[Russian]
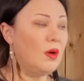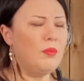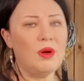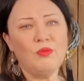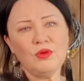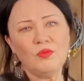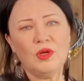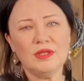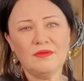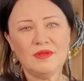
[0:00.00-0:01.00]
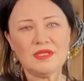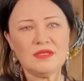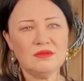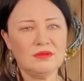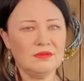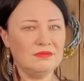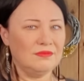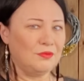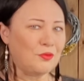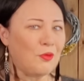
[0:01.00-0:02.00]
по-моему, она весит
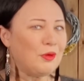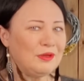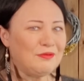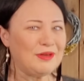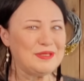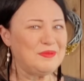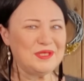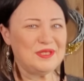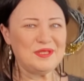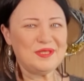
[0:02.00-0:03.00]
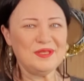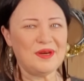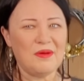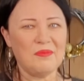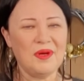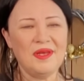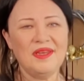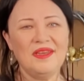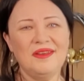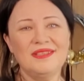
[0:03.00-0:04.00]
около 80 грамм.
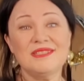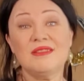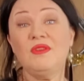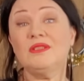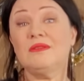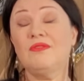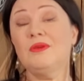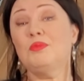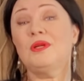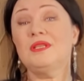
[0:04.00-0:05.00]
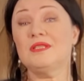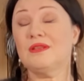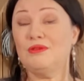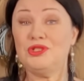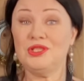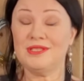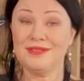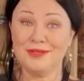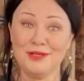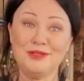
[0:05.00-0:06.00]
Цвет выбрала
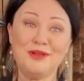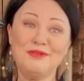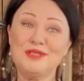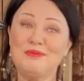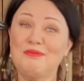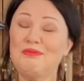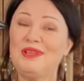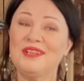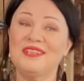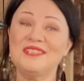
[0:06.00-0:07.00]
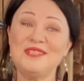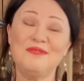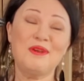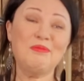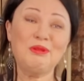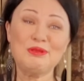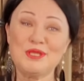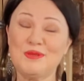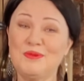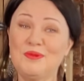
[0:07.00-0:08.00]
исключительно для того, чтобы была красивая
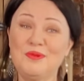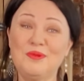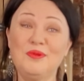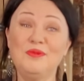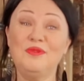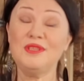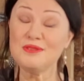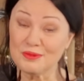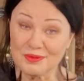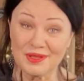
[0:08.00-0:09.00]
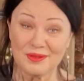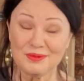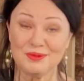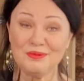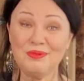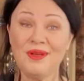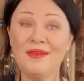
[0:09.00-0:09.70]
обложка у, у видео для YouTube